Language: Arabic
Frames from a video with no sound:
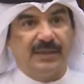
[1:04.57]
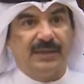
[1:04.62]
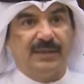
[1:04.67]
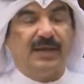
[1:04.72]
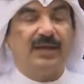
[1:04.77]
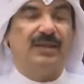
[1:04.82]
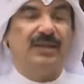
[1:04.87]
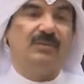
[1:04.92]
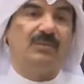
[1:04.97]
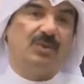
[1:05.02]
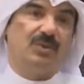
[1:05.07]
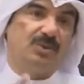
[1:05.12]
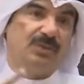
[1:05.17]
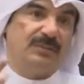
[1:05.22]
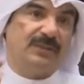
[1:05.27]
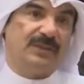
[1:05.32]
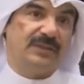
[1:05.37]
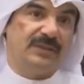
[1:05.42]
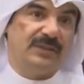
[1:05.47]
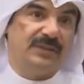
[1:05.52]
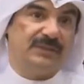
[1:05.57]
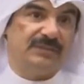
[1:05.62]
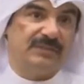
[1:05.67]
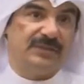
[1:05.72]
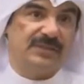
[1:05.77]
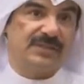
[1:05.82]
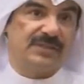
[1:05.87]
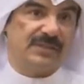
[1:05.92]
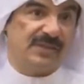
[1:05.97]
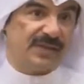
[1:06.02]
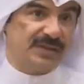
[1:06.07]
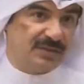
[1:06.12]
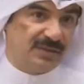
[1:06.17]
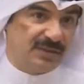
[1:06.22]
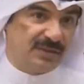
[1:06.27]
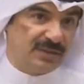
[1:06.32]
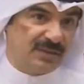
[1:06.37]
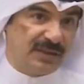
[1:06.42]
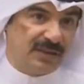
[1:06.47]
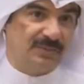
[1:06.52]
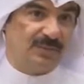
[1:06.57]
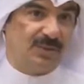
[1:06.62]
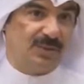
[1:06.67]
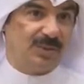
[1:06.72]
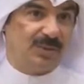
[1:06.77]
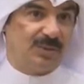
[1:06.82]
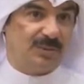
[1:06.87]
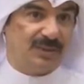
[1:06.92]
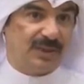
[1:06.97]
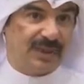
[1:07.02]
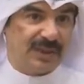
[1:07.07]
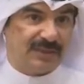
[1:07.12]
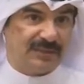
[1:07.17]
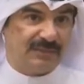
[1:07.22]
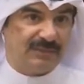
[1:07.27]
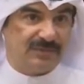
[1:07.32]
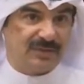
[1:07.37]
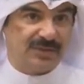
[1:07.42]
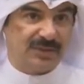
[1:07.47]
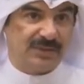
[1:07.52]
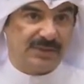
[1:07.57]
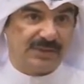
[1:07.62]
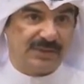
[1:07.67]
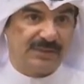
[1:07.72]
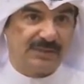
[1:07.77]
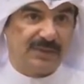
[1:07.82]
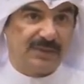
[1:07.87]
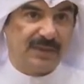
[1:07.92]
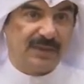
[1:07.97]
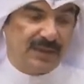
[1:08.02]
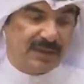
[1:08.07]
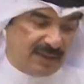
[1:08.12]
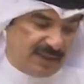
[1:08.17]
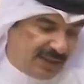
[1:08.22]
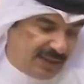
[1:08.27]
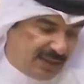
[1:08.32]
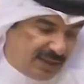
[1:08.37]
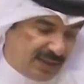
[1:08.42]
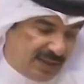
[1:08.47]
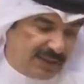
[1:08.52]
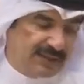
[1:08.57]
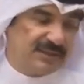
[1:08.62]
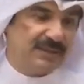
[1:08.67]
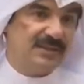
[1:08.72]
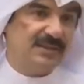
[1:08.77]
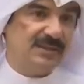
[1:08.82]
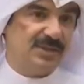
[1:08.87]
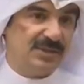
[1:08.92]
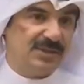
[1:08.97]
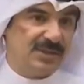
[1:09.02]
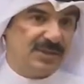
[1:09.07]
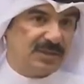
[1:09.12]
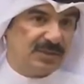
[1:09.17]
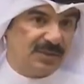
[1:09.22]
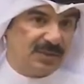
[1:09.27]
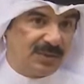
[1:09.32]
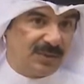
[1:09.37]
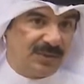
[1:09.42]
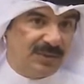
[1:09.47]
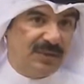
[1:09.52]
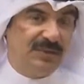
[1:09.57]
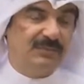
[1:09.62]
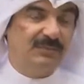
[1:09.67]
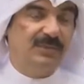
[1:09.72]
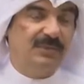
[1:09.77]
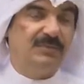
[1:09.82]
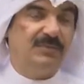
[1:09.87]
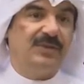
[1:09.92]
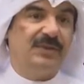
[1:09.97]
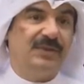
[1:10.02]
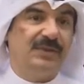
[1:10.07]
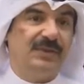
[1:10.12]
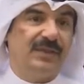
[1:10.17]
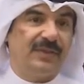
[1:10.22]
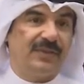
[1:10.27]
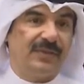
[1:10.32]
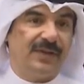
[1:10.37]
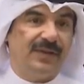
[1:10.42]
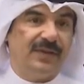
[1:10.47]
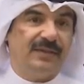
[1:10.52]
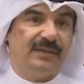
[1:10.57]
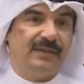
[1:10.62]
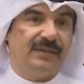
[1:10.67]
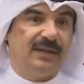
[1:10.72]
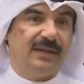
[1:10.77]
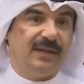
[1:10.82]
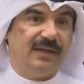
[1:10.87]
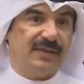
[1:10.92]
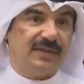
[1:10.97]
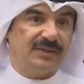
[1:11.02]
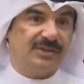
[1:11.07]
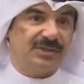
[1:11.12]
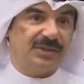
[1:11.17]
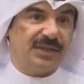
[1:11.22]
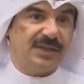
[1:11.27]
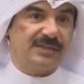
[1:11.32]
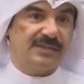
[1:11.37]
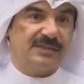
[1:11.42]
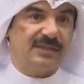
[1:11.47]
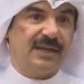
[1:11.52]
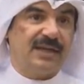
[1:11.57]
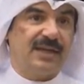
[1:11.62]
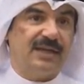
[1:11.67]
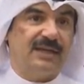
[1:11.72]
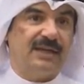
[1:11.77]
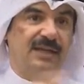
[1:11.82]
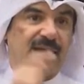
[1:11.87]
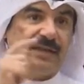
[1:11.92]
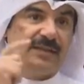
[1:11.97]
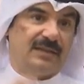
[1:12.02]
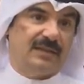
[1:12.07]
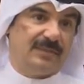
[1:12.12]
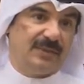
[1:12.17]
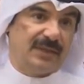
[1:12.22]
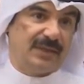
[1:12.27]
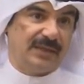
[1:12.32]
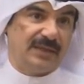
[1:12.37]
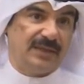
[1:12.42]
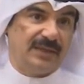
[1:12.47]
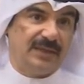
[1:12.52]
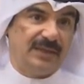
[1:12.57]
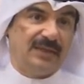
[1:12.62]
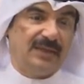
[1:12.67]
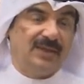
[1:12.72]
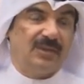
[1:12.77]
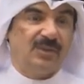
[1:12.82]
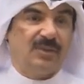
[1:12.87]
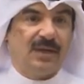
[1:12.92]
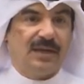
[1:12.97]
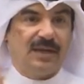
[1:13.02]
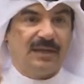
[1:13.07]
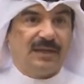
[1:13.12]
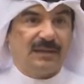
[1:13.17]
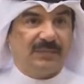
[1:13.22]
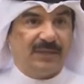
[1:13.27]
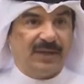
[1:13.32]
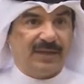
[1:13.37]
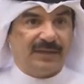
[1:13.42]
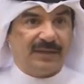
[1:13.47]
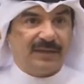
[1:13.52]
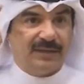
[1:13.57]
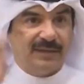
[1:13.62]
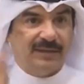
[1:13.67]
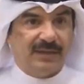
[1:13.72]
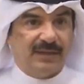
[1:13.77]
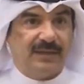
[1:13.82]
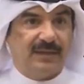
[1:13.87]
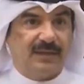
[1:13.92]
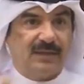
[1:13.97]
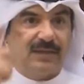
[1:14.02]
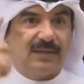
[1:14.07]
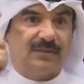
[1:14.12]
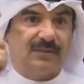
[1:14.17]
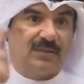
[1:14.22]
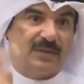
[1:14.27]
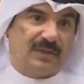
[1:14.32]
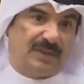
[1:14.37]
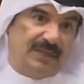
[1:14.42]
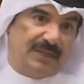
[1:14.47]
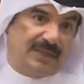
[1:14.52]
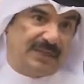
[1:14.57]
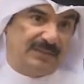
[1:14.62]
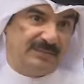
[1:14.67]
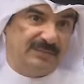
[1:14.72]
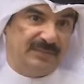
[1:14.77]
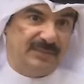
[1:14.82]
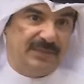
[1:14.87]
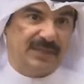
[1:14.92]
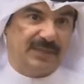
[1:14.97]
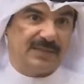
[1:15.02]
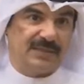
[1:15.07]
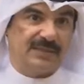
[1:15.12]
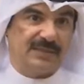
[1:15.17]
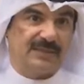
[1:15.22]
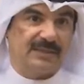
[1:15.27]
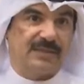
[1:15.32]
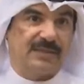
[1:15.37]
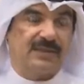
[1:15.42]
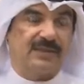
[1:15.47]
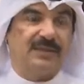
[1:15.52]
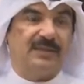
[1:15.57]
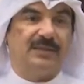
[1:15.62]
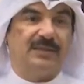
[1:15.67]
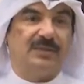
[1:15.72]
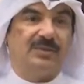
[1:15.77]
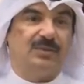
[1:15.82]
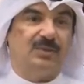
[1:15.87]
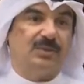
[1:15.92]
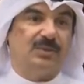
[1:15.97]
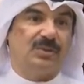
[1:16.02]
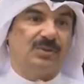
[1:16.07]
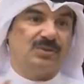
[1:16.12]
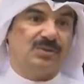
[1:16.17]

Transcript: هذا موضوع مختلف تستر عن موضوع الختم بالجواز حتى الجواز الالكتروني ممكن ايضاح ان هذا الشخص دخل الى هذه البلد وكانت البلده تحديدا ايران والكل يعلم تسترت على دخول وخروج